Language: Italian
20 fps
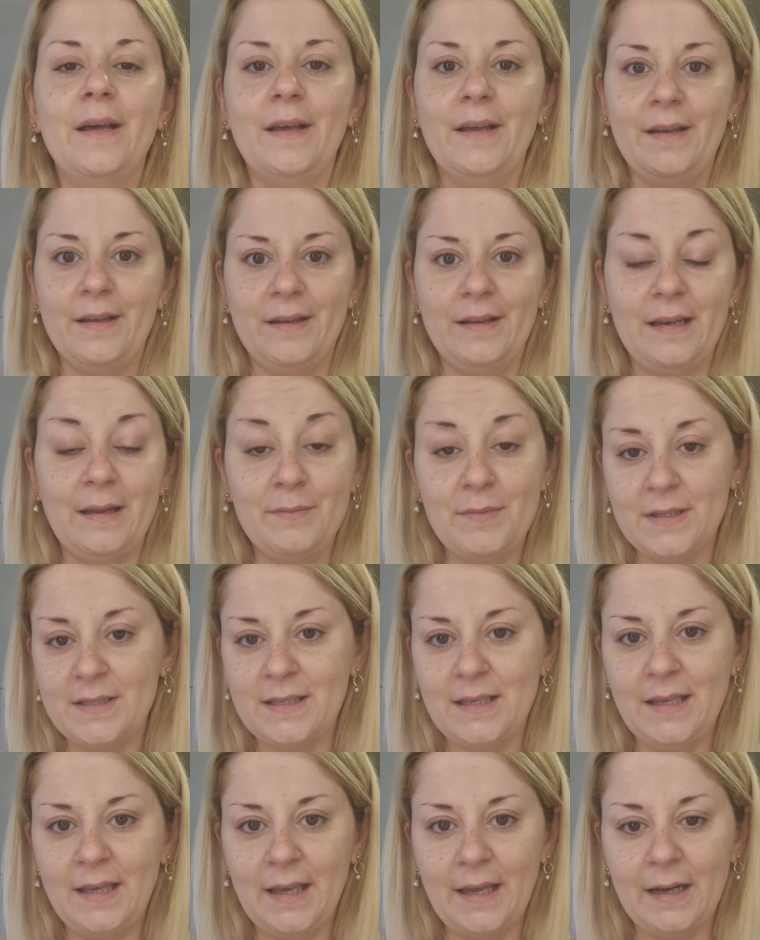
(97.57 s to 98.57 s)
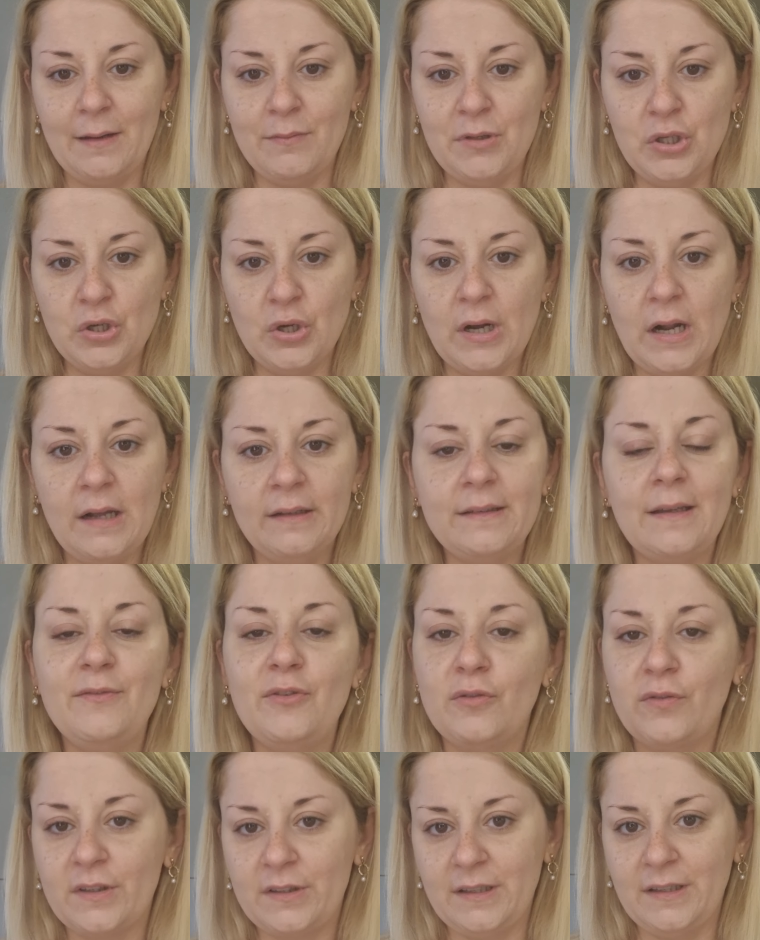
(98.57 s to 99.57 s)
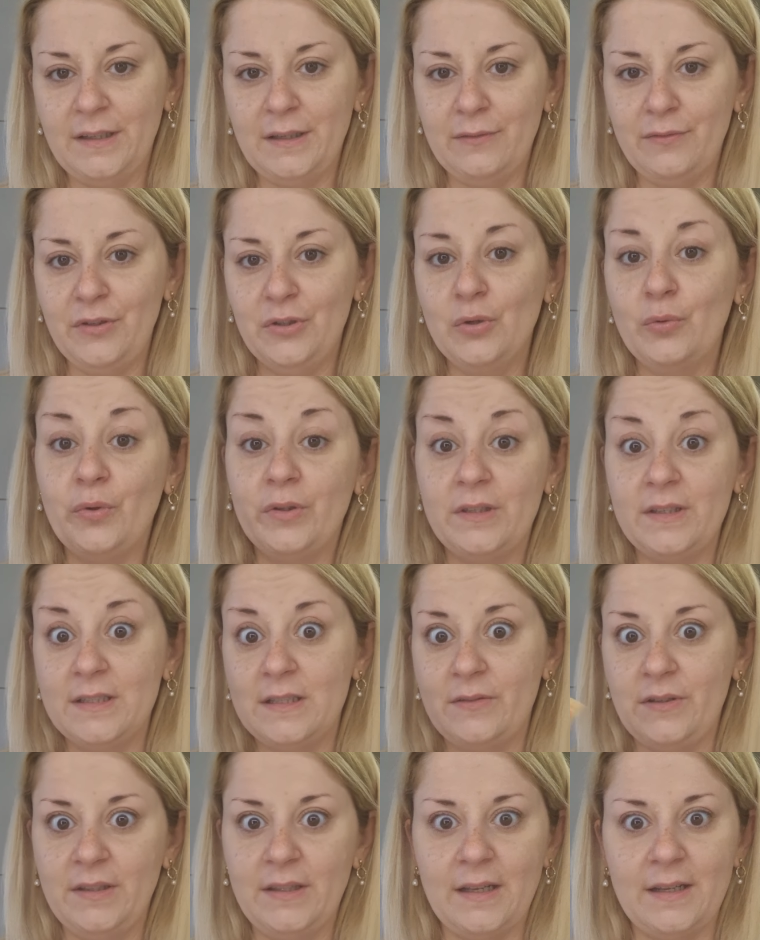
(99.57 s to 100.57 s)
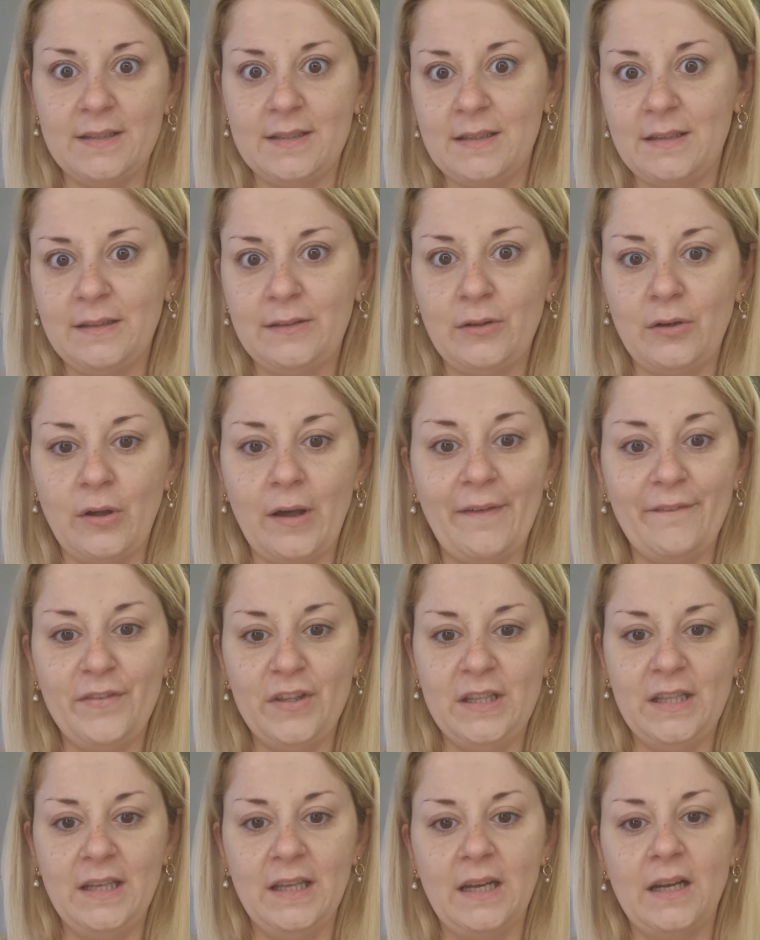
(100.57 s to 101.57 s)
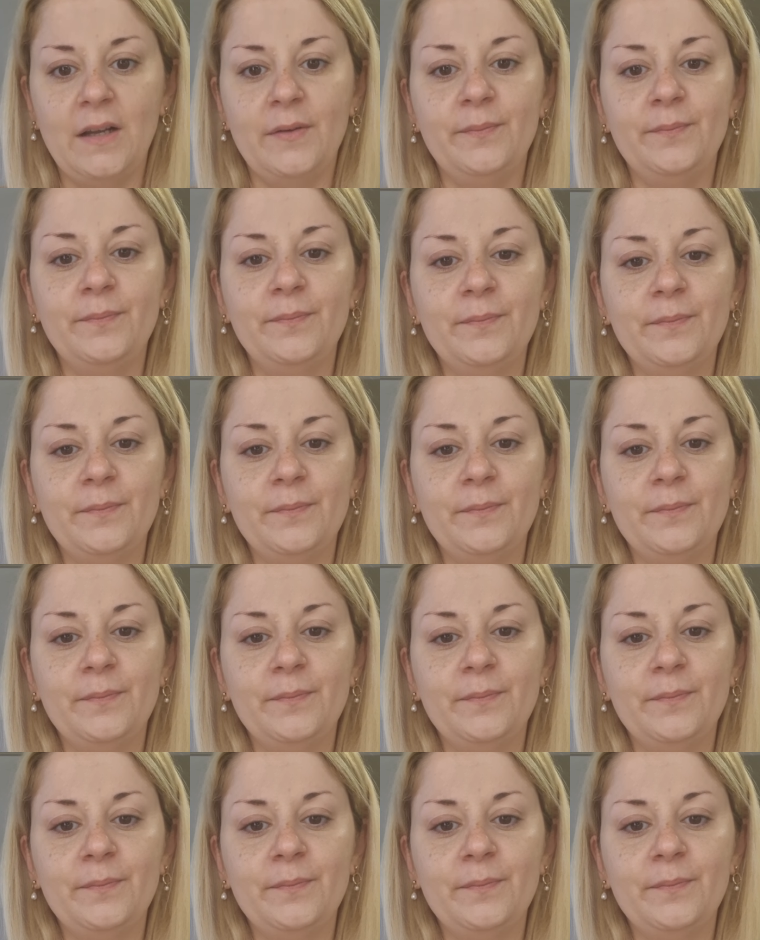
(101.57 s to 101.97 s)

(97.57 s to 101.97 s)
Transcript: eh, la mia skincare è migliorata vi ho fatto anche il video quindi se vi interessa andate a vedere